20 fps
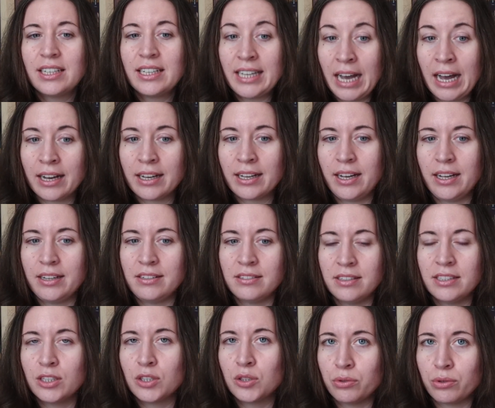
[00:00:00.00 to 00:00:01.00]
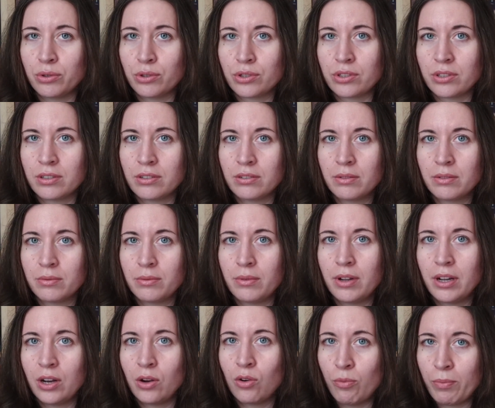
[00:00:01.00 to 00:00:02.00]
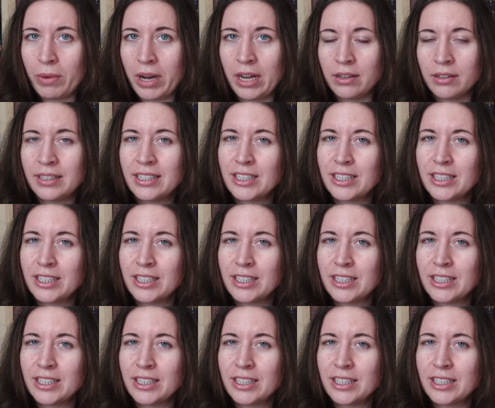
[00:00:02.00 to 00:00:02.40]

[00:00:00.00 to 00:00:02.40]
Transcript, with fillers: gar keine historischen Romane.